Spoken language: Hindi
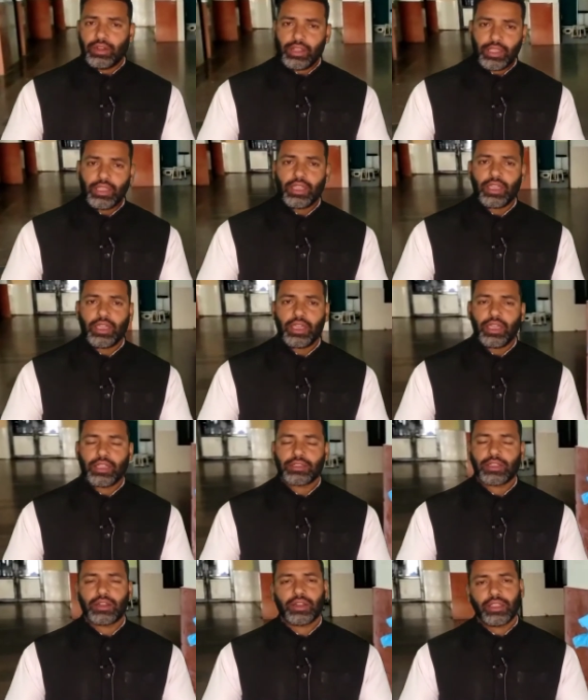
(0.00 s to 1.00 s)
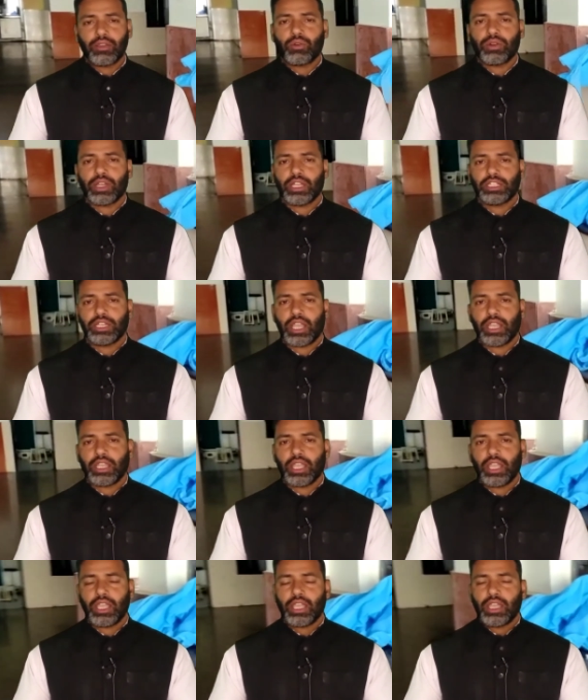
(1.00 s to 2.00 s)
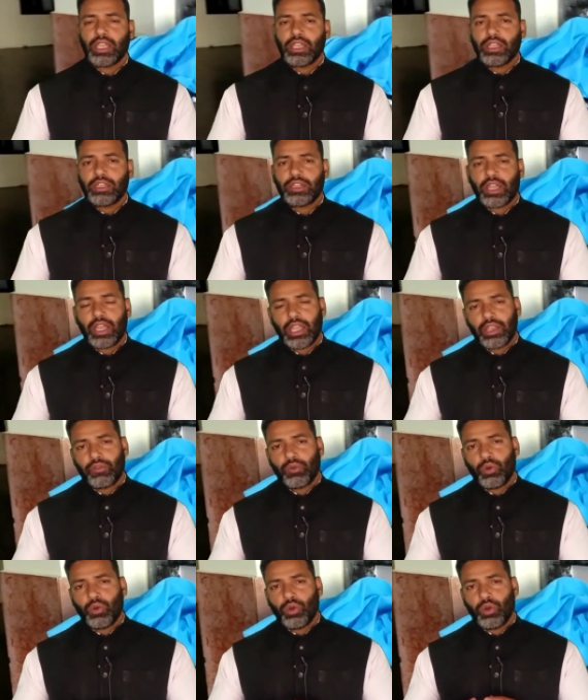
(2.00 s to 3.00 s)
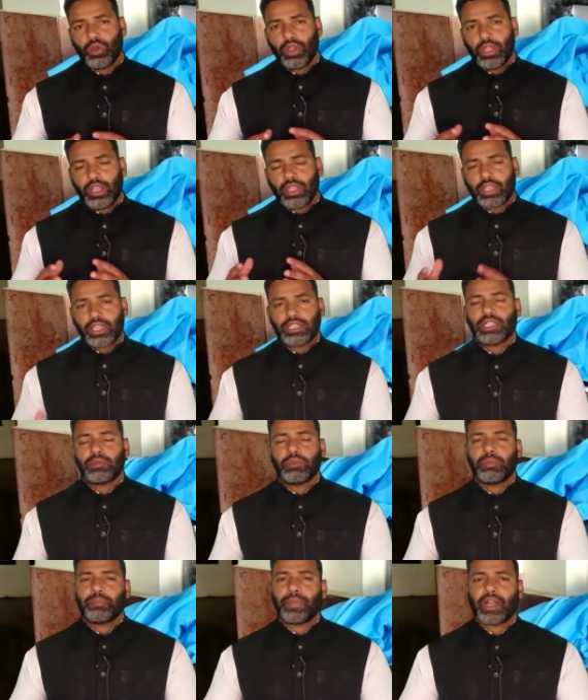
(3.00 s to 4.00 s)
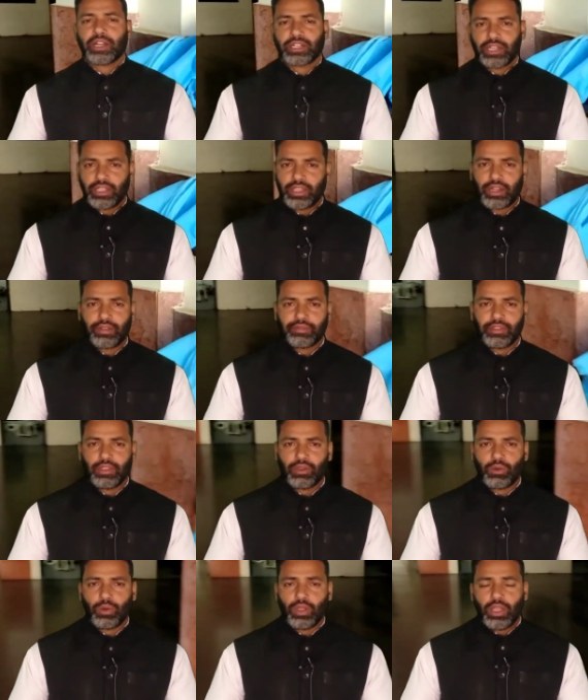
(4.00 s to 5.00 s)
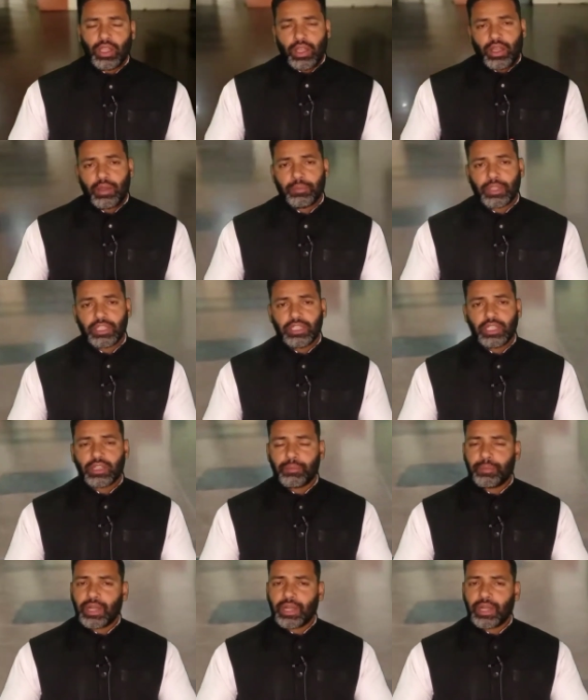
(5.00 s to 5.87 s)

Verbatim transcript: नहीं है ऐसा नहीं होना चाहिए चाहे वो किसी भी पक्ष की तरफ से हो हम किसी का